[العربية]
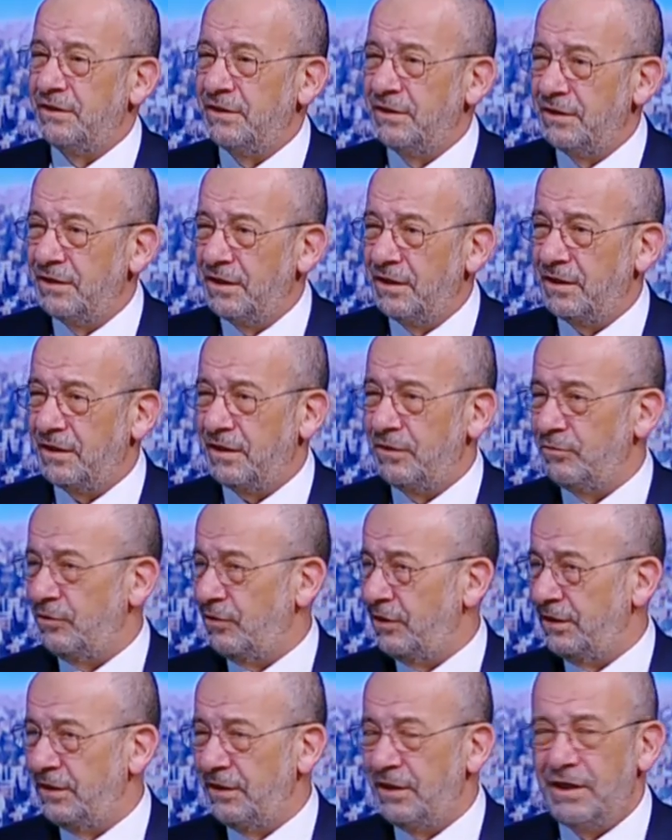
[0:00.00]
انهيار او
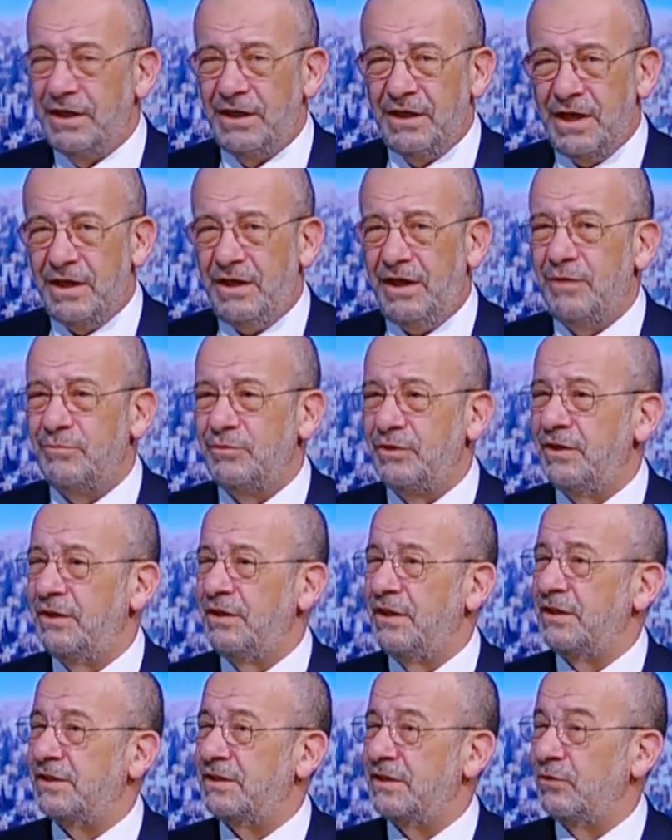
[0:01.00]
يعاني لا الحمد
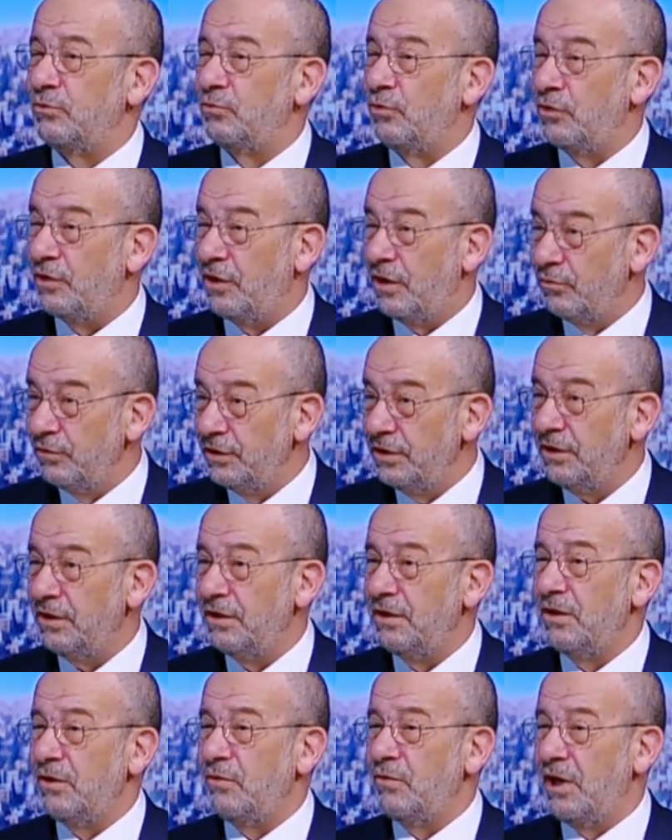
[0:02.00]
لله الصندوق قوي
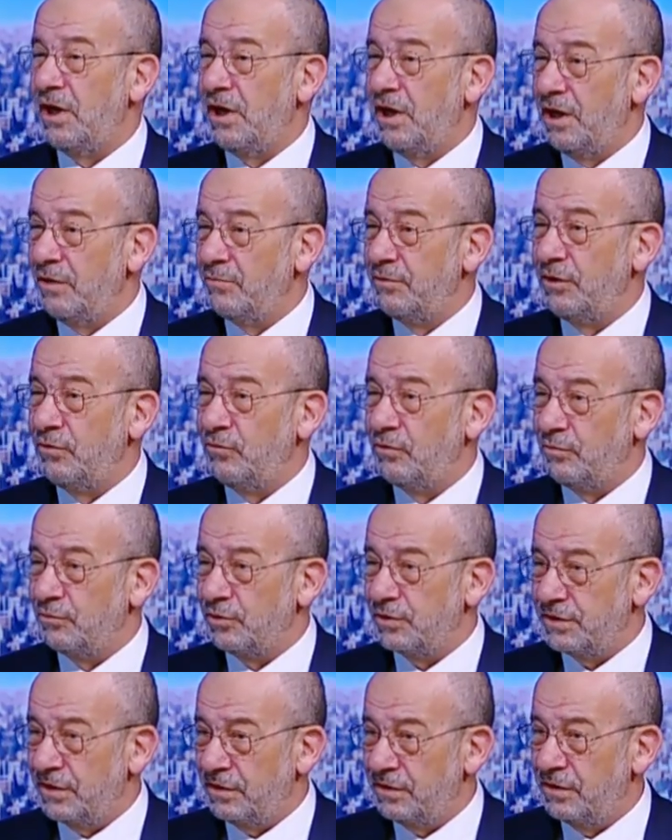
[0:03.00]
وآمن
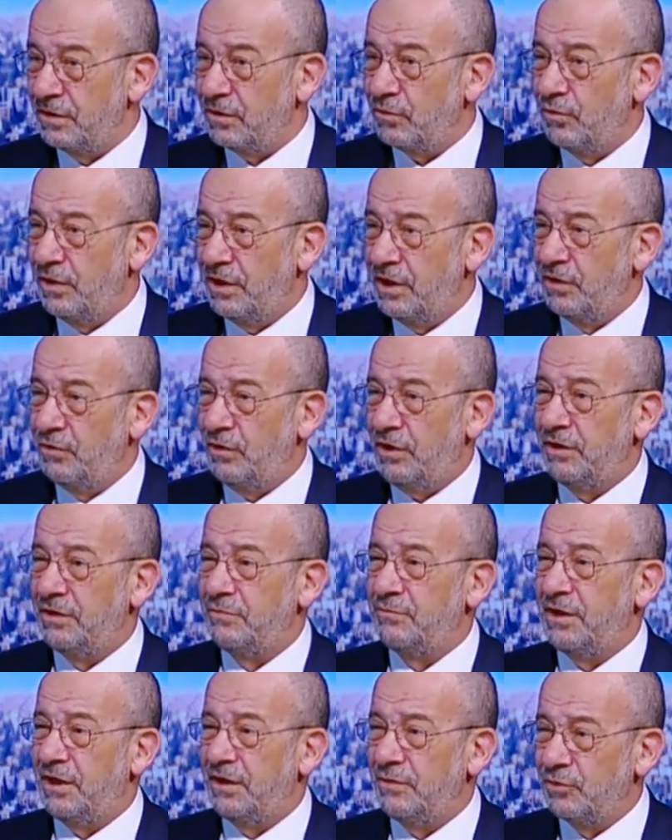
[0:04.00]
ومستقر ولا يعاني
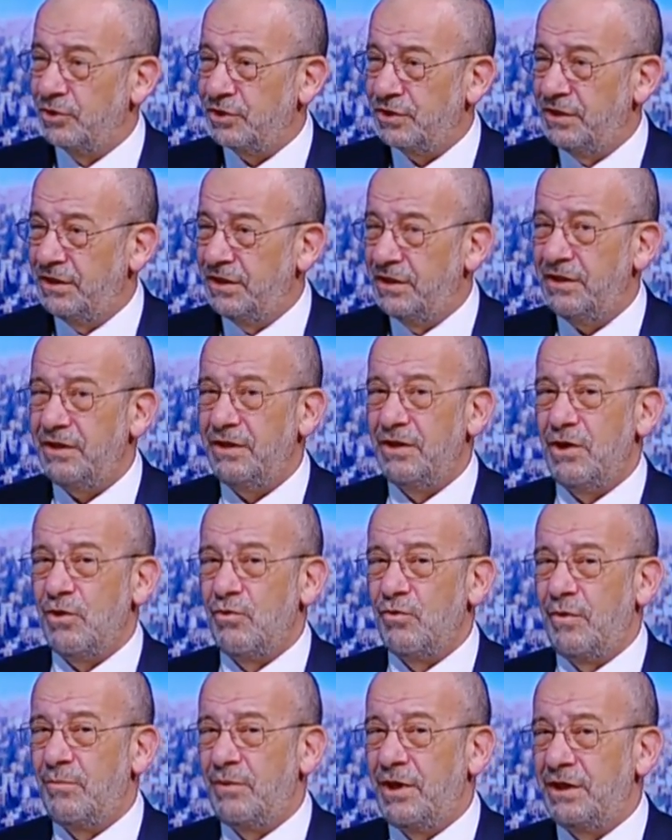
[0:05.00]
من أي مشكلة
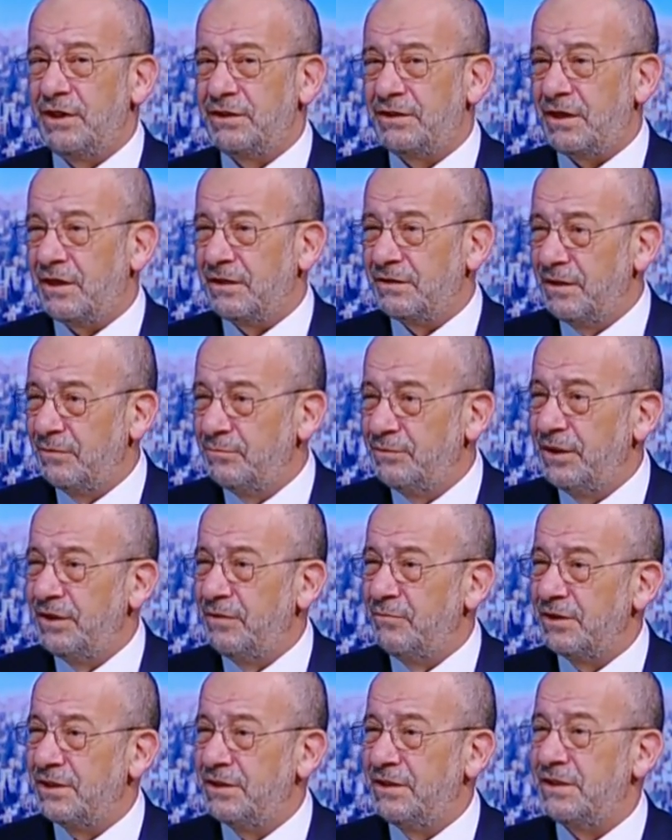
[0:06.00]
وما يتقدم به
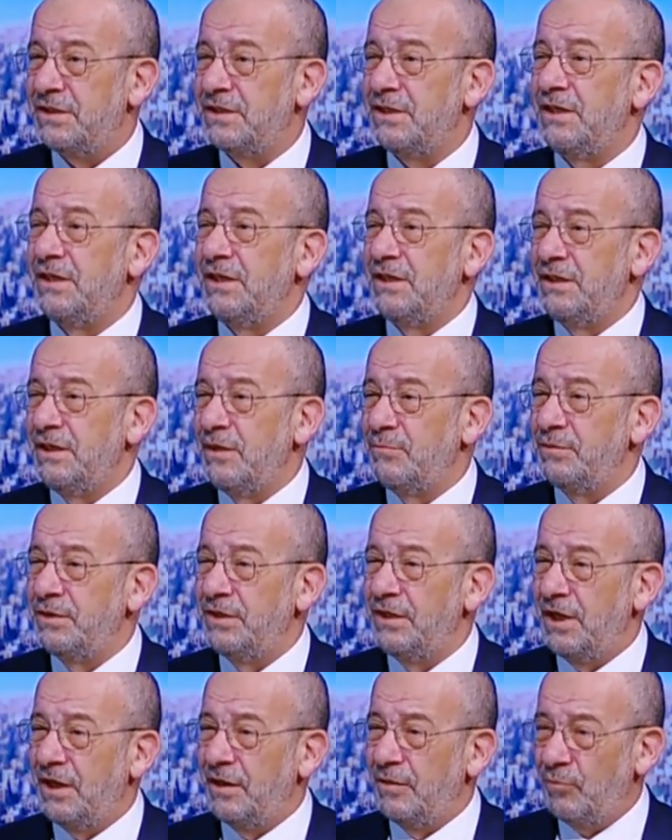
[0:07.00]
المجلس
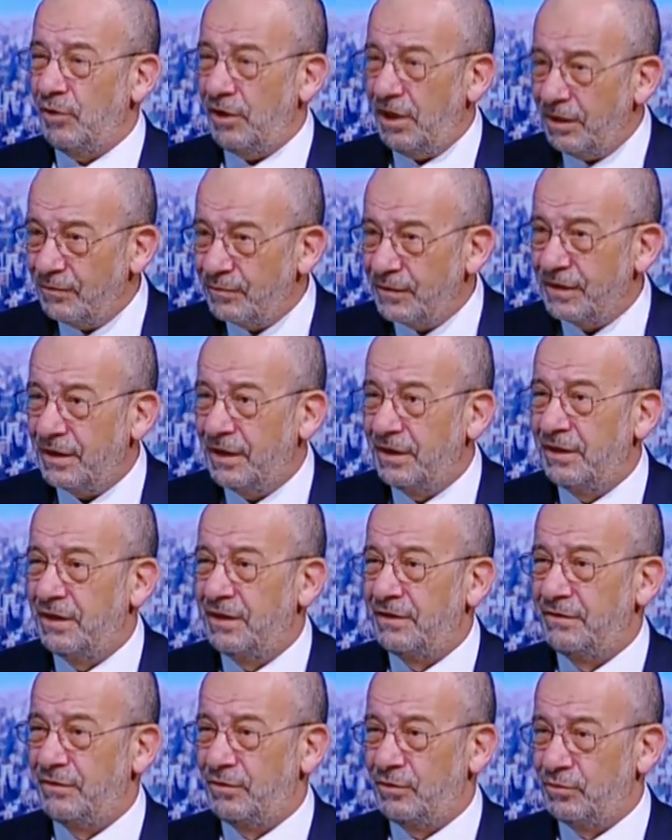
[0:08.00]
يبغي المحافظة على
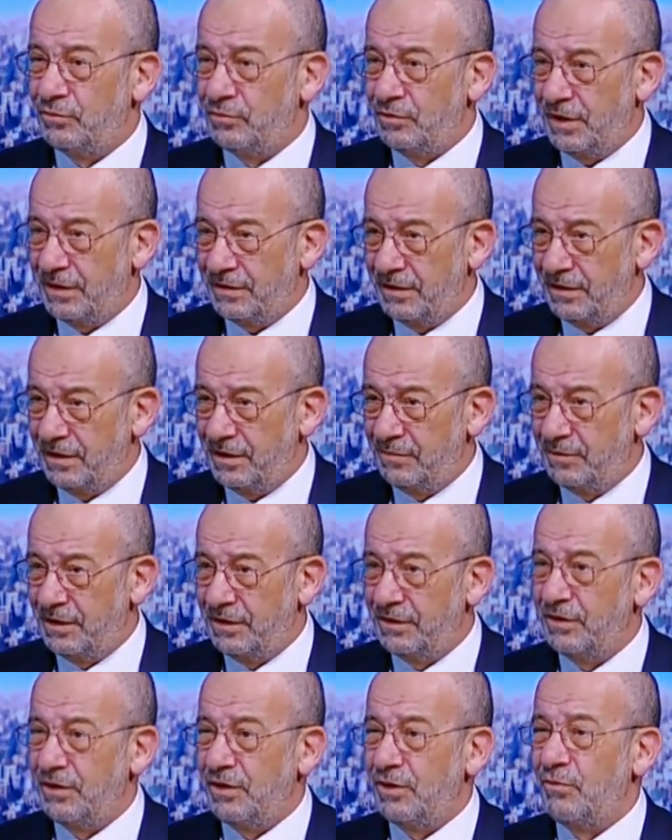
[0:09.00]
هذه القوة وهذا
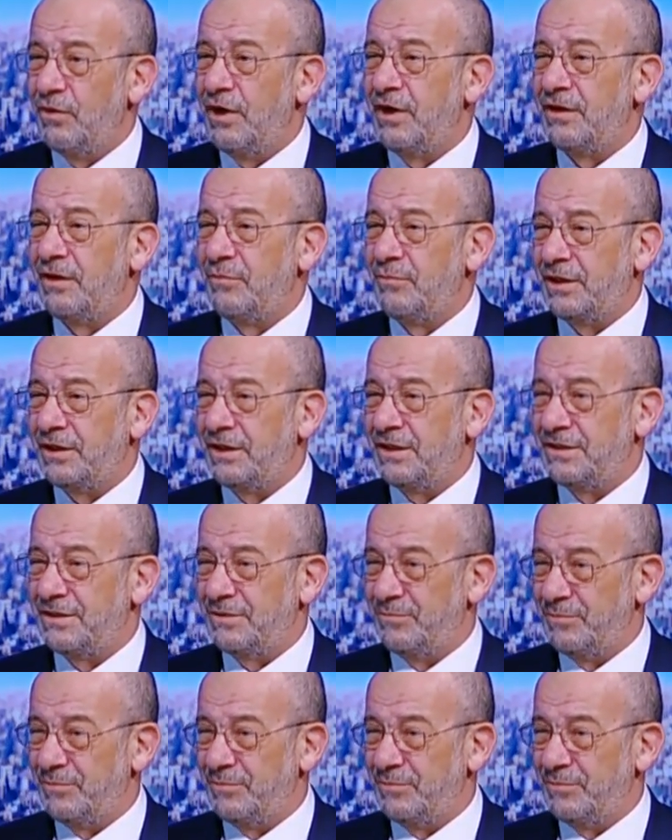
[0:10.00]
الأمان وهذا المركز